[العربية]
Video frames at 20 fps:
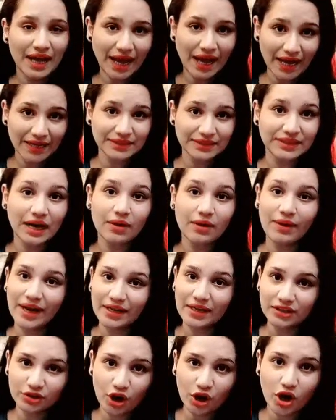حد او
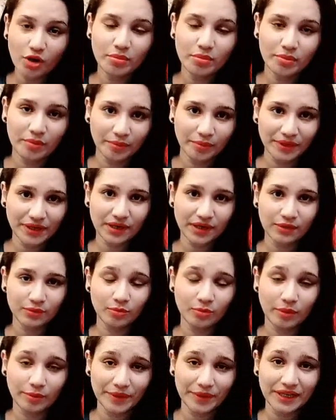حاله حب ما بينك
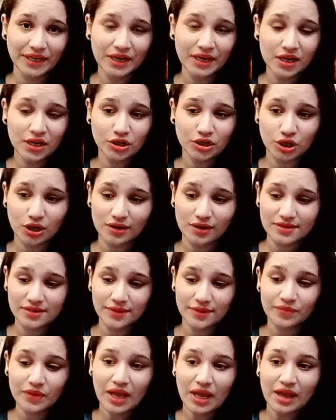وما بين شخص